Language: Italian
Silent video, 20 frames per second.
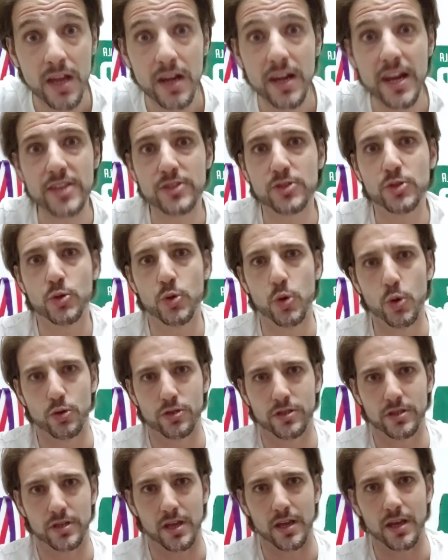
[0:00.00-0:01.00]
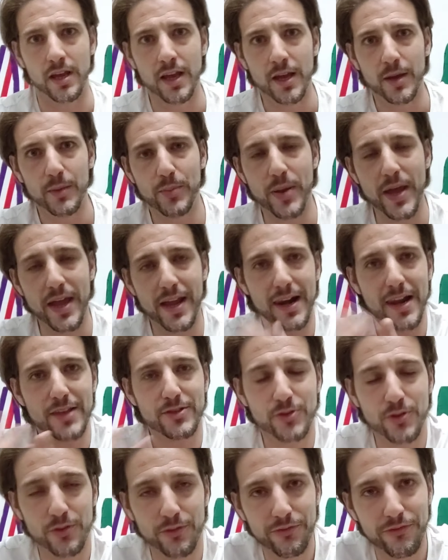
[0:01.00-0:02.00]
le scuse per
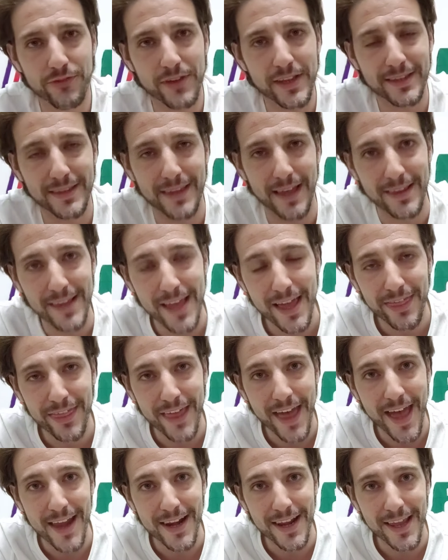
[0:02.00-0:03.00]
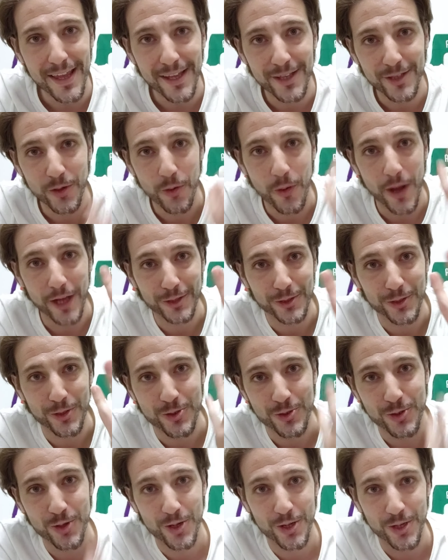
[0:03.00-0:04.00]
la sconfitta di Atene
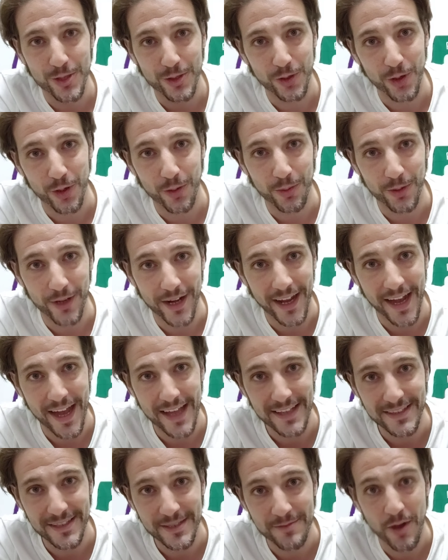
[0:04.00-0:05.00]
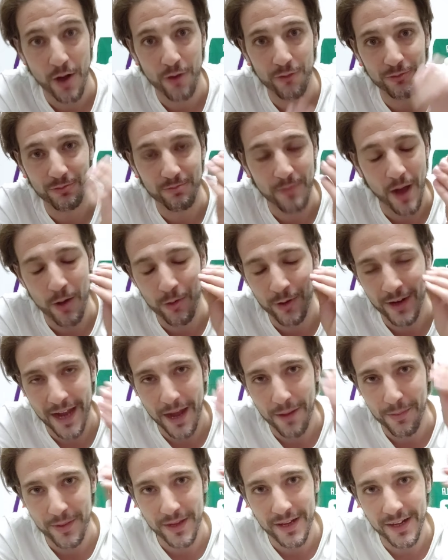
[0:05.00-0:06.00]
quattro giorni dopo, ragazzi, ma un, ma un
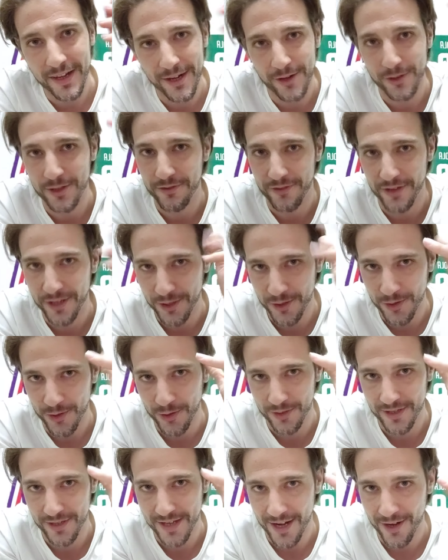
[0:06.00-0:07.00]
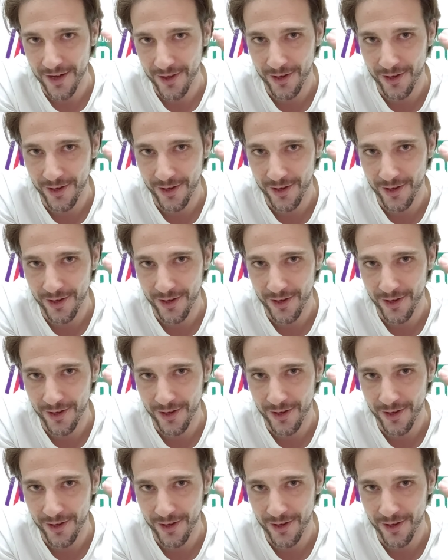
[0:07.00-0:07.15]
capellino di vergogna,